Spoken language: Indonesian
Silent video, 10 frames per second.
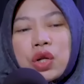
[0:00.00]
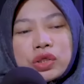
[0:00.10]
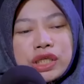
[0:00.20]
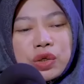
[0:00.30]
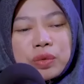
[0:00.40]
Kalau
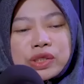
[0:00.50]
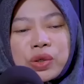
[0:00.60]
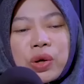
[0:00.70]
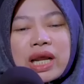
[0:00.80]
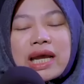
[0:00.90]
yeah. jalur
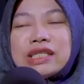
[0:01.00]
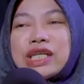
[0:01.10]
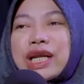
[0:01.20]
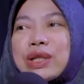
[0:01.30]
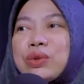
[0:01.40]
perseorangan
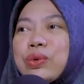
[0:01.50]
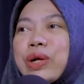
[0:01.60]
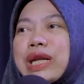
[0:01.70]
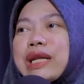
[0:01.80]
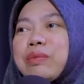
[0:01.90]
syarat
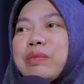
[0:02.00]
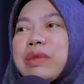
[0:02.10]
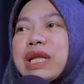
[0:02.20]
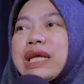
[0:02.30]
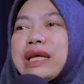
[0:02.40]
dukungan dari
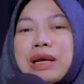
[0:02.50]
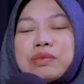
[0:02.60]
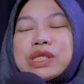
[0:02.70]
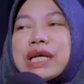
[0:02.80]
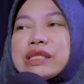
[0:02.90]
pemilih enam
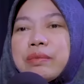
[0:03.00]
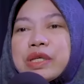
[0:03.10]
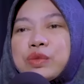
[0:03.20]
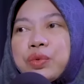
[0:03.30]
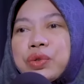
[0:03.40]
setengah
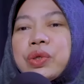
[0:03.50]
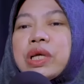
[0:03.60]
sampai sepuluh,